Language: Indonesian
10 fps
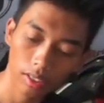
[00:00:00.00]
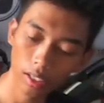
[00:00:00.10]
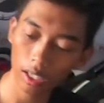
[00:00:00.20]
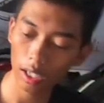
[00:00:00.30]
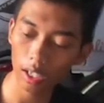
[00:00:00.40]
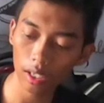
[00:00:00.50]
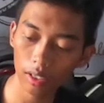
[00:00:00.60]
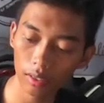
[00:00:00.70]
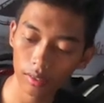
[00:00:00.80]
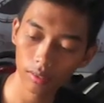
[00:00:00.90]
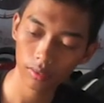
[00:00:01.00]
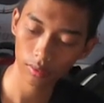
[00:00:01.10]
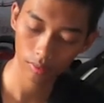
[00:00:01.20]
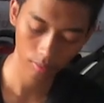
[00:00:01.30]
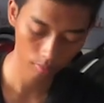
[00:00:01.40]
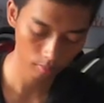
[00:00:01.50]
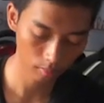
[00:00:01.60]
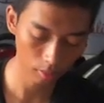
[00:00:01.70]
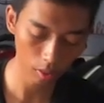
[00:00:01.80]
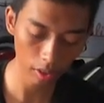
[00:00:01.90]
dan
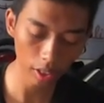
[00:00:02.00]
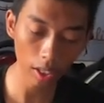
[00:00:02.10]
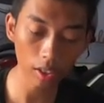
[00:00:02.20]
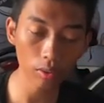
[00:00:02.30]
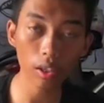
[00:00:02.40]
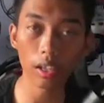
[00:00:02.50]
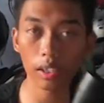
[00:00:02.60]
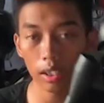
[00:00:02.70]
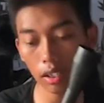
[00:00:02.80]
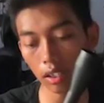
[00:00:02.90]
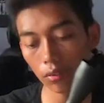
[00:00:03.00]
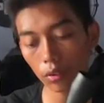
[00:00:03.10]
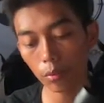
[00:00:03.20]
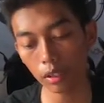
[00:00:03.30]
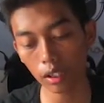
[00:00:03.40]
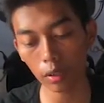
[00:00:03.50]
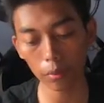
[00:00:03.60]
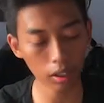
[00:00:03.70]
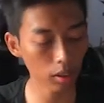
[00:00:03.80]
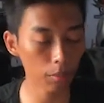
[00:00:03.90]
oke ya itu tadi review
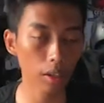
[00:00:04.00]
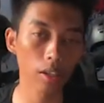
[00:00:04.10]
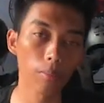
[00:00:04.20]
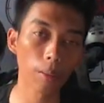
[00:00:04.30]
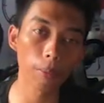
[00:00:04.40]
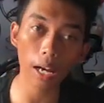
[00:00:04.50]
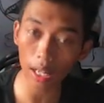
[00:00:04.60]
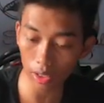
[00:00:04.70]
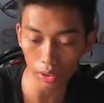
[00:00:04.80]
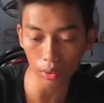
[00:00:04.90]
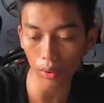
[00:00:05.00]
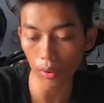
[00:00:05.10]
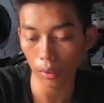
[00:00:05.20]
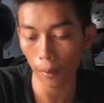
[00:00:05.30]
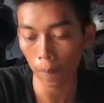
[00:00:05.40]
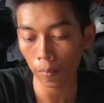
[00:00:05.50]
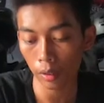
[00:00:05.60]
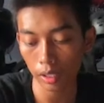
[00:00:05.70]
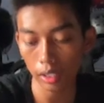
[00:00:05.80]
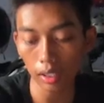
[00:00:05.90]
pengiriman kepada Bapak Arso
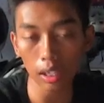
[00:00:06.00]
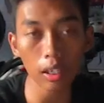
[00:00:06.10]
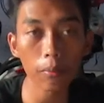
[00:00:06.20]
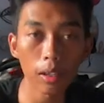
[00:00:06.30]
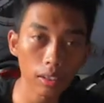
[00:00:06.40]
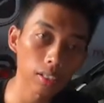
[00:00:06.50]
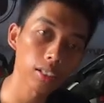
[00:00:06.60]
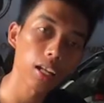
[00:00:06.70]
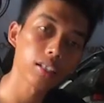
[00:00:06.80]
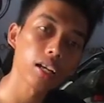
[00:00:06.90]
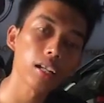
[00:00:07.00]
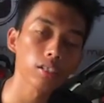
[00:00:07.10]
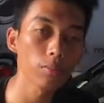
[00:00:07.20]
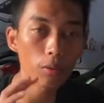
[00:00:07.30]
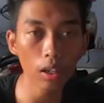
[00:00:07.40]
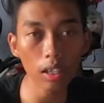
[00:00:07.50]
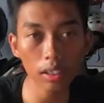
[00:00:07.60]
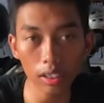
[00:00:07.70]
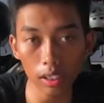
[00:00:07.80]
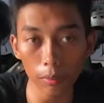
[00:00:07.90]
di Kalimantan Selatan semoga
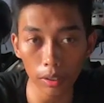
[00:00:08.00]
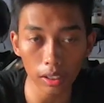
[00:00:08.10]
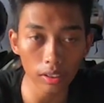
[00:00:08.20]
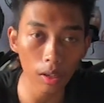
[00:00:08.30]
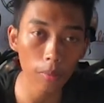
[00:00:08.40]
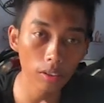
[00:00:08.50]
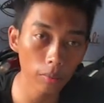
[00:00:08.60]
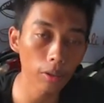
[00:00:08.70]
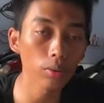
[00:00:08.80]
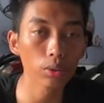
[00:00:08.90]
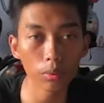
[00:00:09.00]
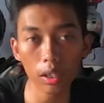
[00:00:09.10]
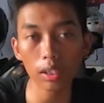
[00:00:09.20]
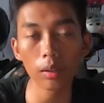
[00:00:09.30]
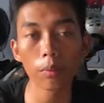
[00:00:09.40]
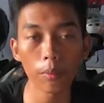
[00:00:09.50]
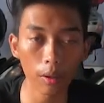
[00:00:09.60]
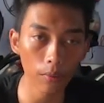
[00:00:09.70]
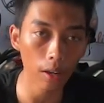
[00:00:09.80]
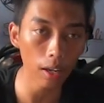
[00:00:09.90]
nanti kirimannya selama sampai tujuan dan
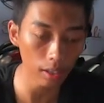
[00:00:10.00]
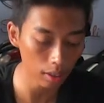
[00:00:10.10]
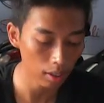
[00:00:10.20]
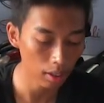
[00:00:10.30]
bermanfaat